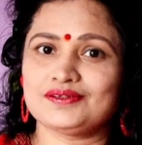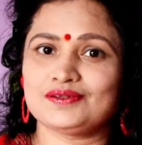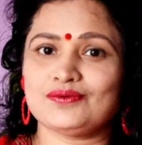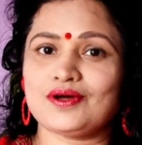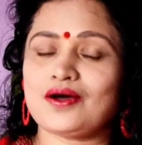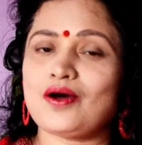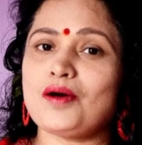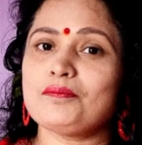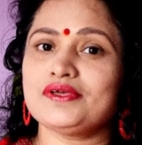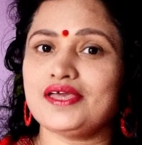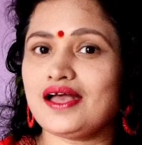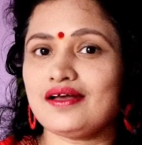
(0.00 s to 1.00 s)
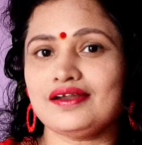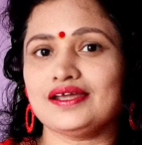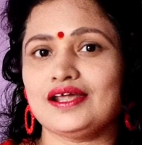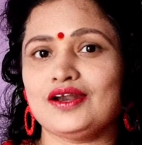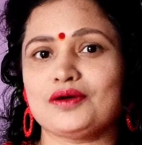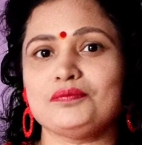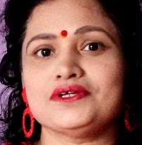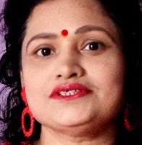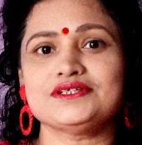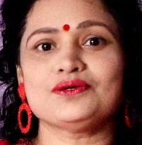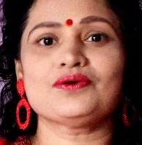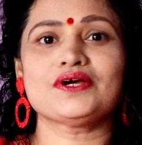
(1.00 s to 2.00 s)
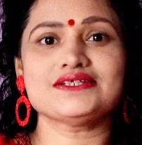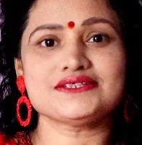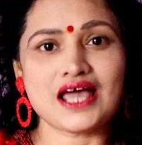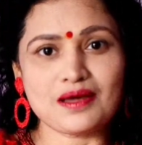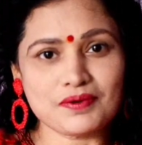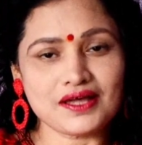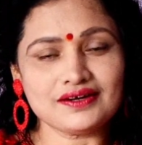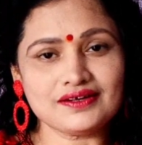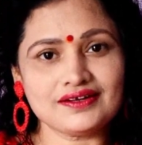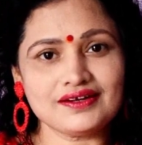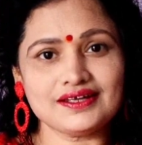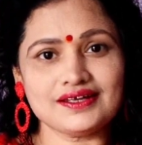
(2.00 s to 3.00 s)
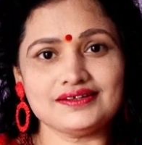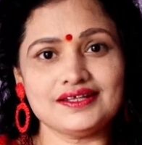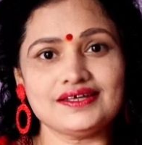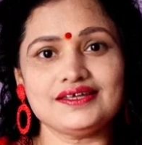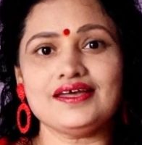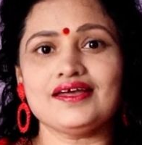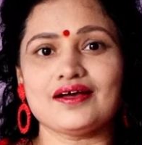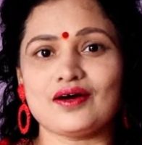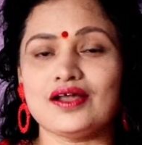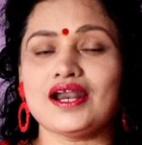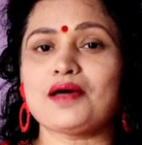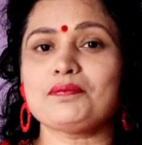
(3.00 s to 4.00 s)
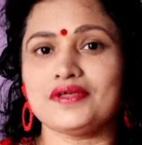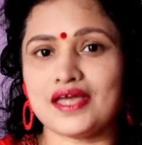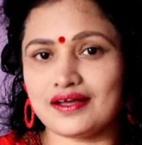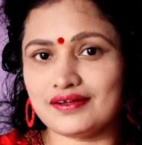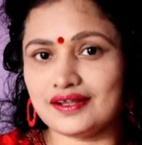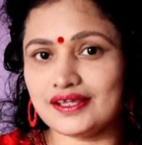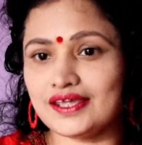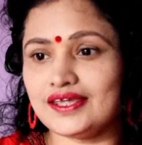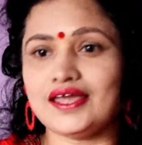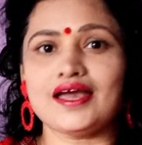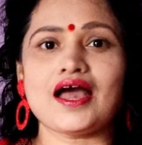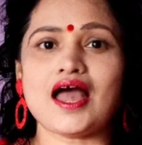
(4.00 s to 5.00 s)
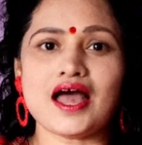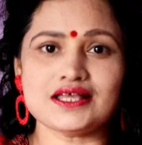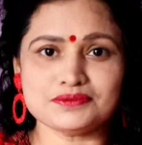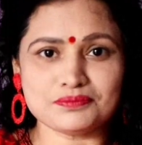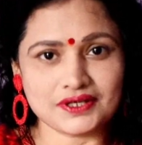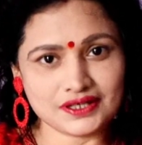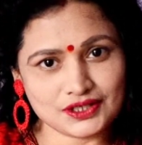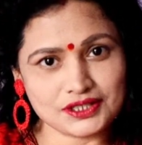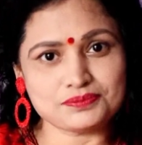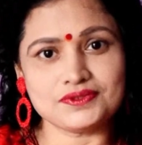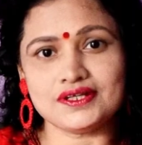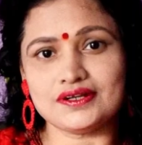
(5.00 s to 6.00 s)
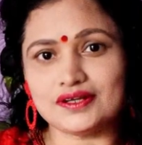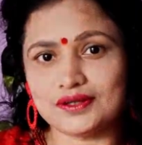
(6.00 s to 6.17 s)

तो हम क्या करेंगे लक्ष्मी जी को कैसे आवाहन करेंगे देखिए कल आप क्या करेंगे ये आज मैं एक टिप दे रही